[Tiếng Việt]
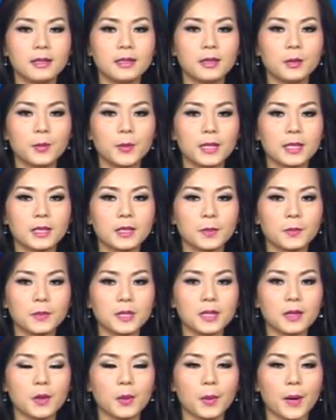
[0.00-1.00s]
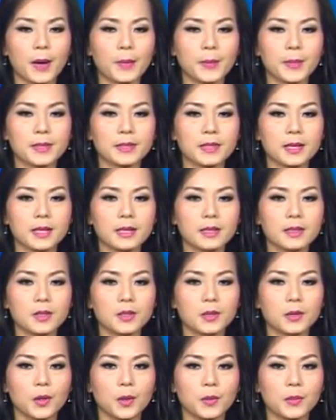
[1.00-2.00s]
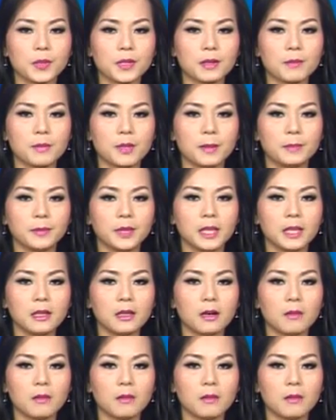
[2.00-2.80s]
Dân quân chống chế độ al đã cho nổ xe bom tấn